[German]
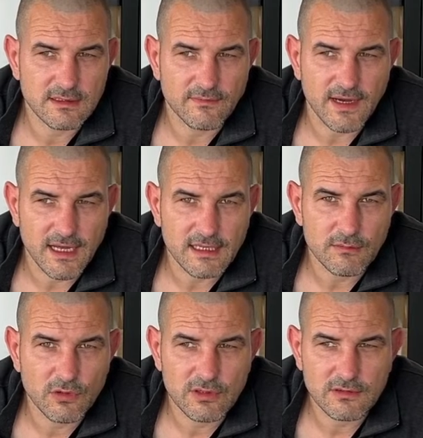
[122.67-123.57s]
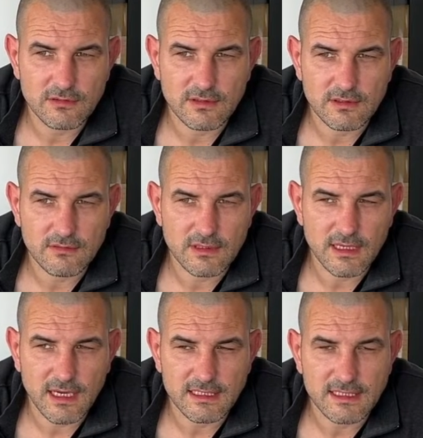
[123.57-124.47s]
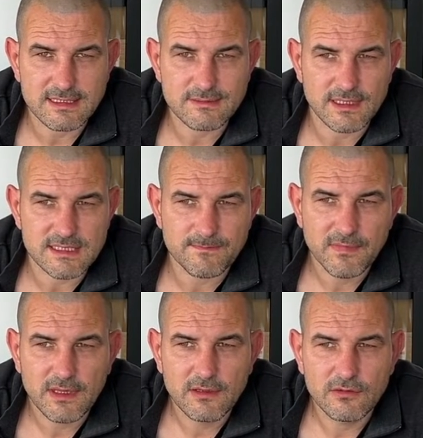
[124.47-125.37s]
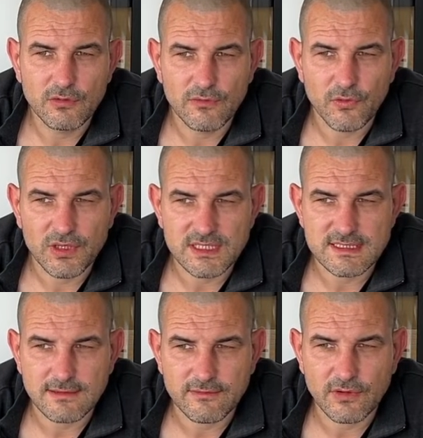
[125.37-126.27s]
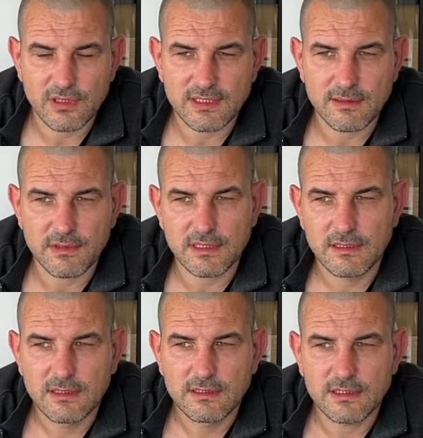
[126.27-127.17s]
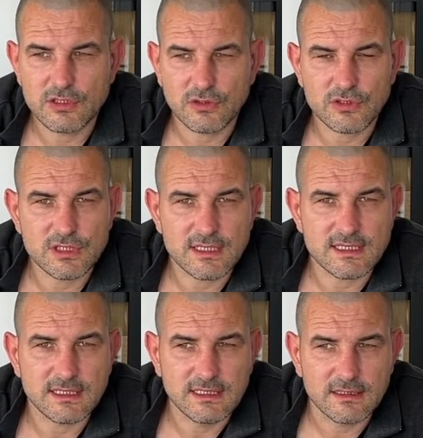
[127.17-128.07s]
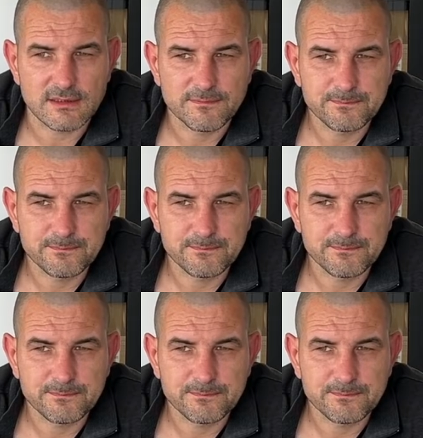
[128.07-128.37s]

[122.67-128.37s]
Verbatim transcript: Wahrnehmungen oder, oder Herangehensweisen, nur wirklich sinnvoll, indem man den Schornstein saniert.